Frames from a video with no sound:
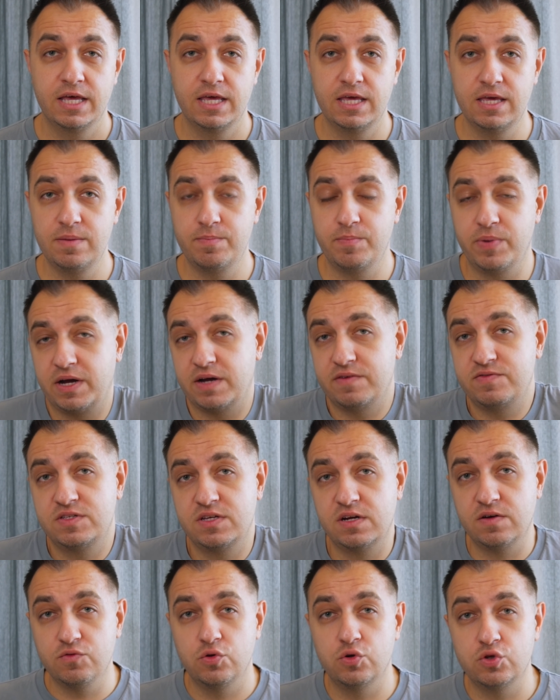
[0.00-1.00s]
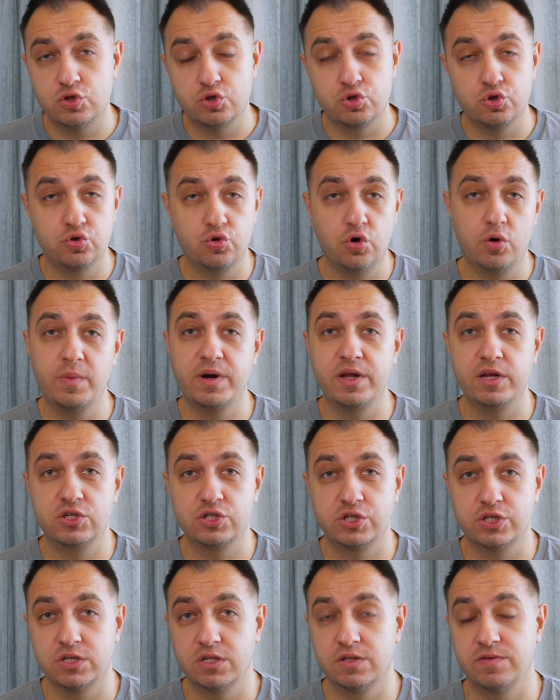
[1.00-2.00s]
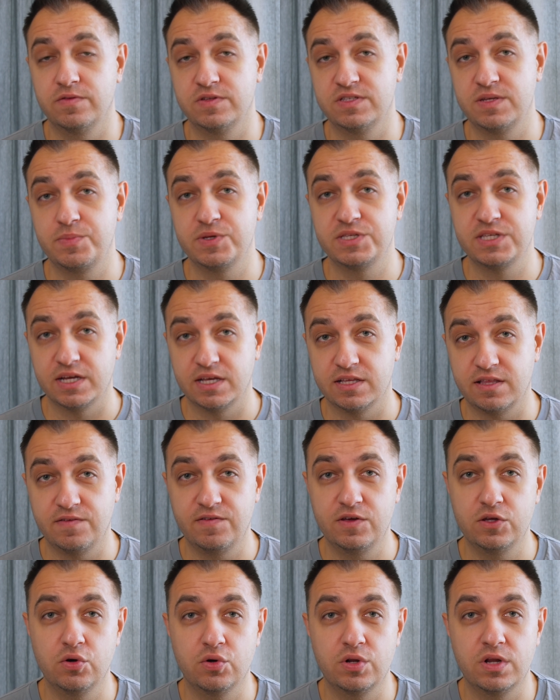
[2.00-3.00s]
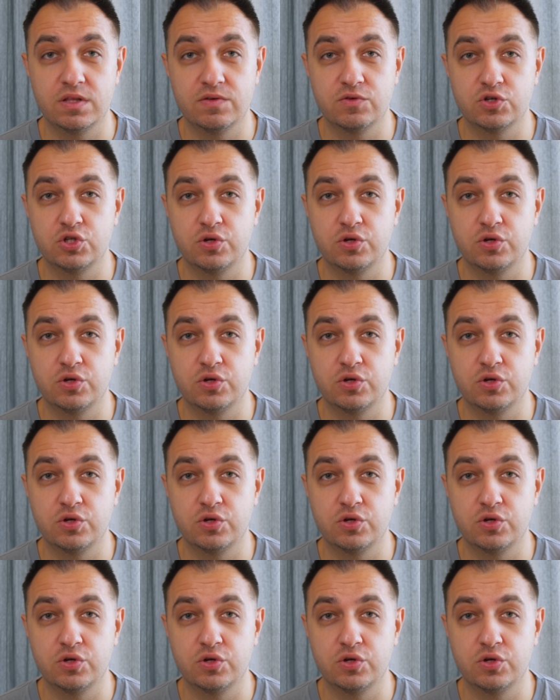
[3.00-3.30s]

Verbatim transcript: И пока все равно сижу дома, решил записать это видео для того,